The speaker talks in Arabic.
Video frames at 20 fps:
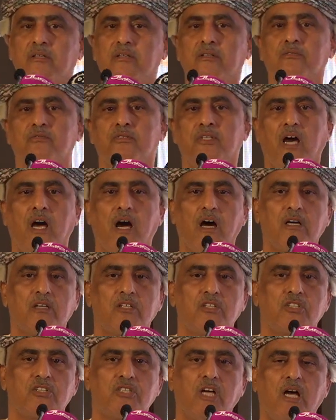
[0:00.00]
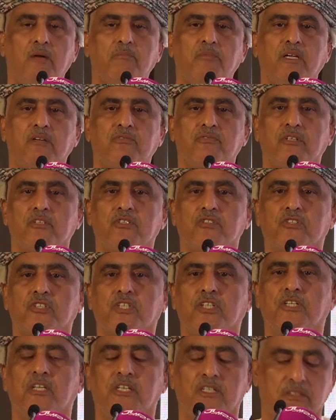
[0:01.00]
في حق الشعب
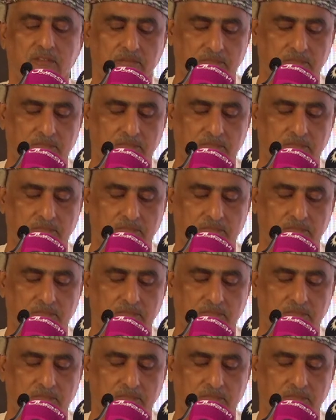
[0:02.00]
الفلسطيني